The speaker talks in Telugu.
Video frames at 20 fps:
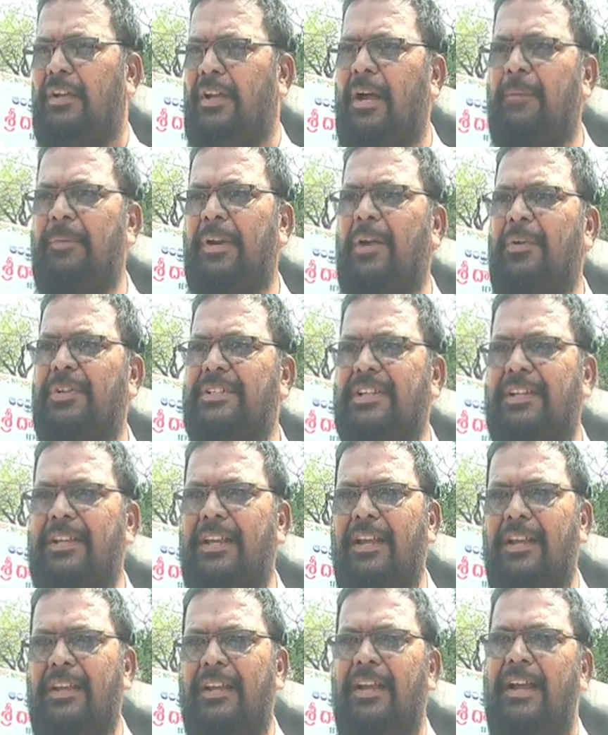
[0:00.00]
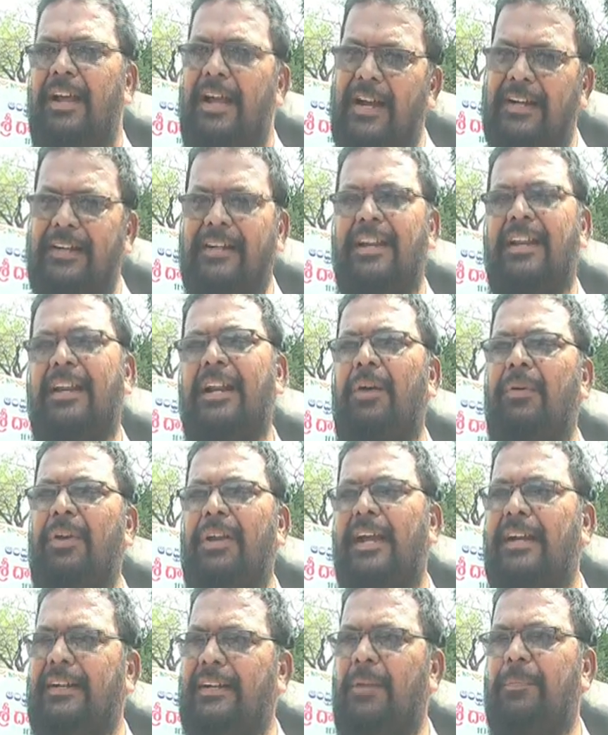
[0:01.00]
అమరావతికి అక్కడ
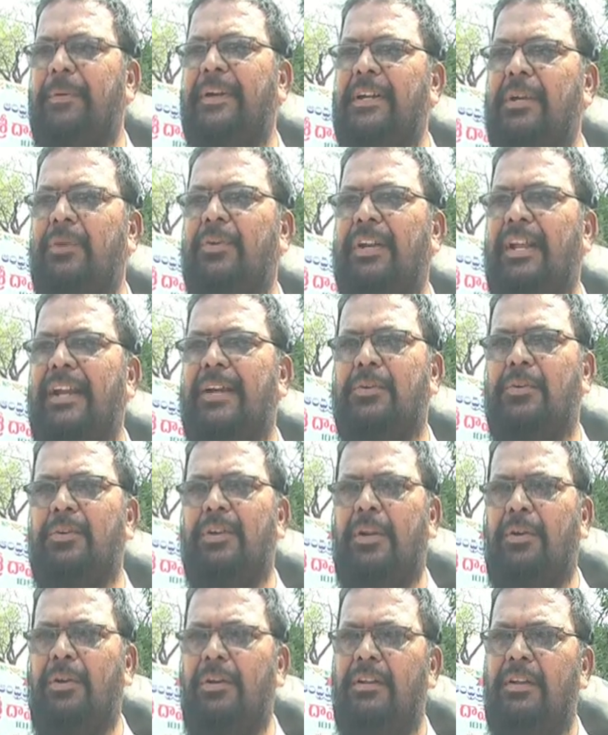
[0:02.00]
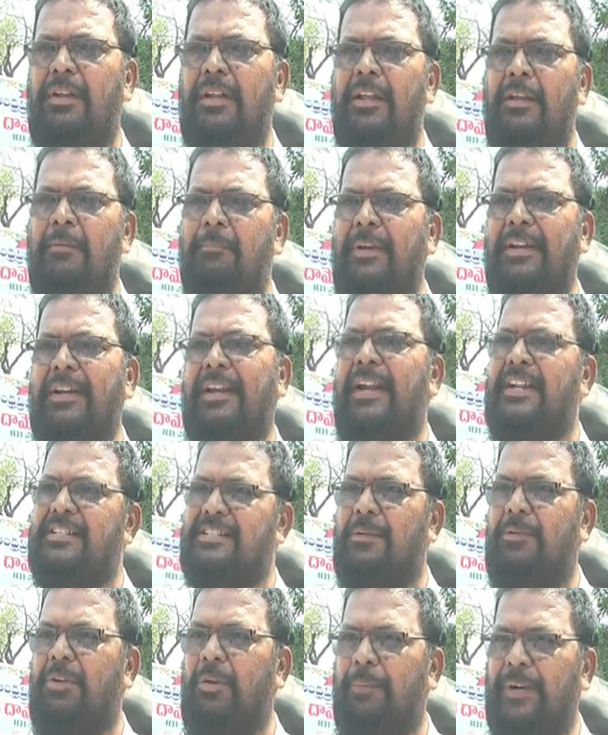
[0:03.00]
రావాలా అక్కడ పెండింగ్ ఉన్నాయంటున్నారు మరి
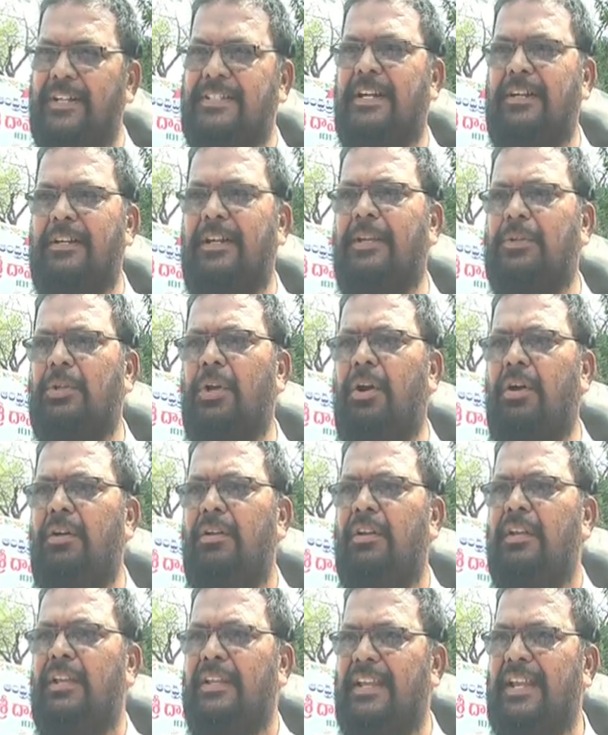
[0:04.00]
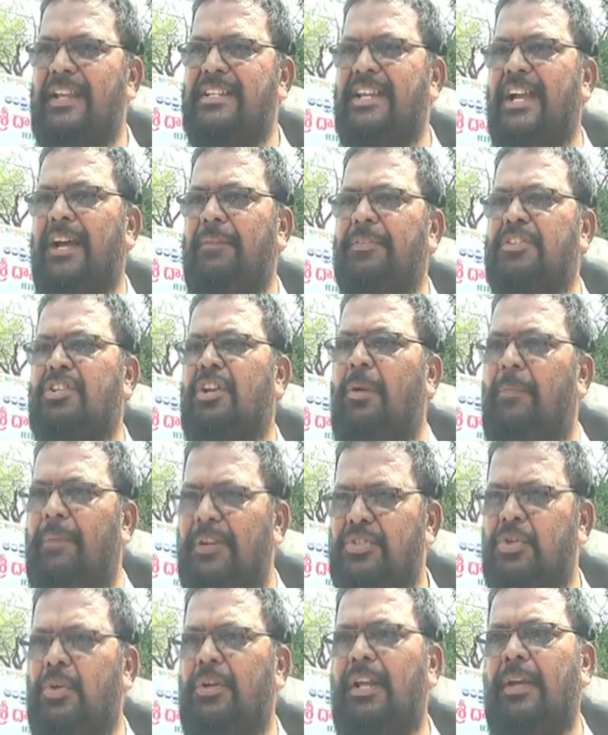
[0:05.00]
రాష్ట్రంలో బడ్జెట్ లేదో ఏజీ ఆఫీసులో
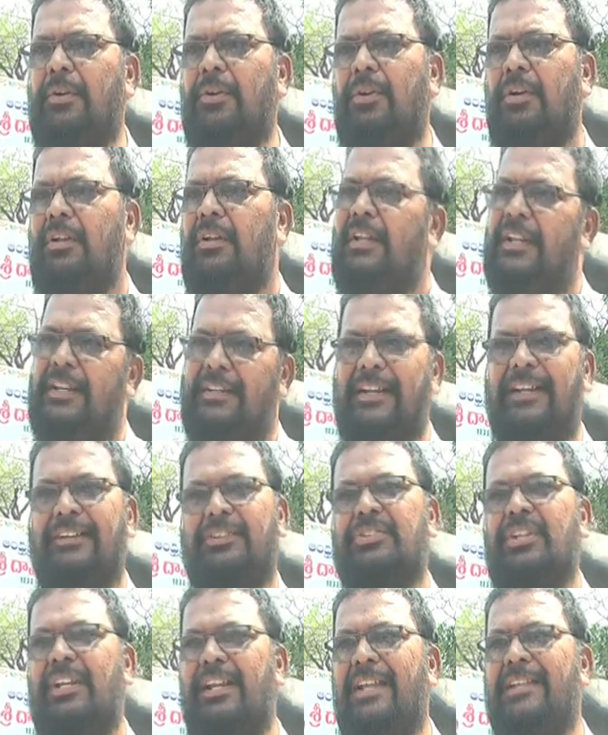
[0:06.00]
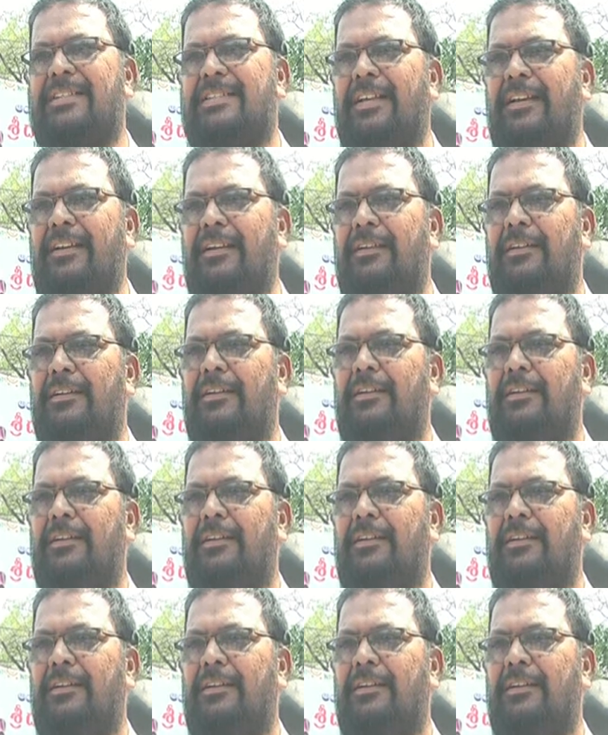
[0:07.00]
మనుషులు లేరో నాకు తెలియదు సార్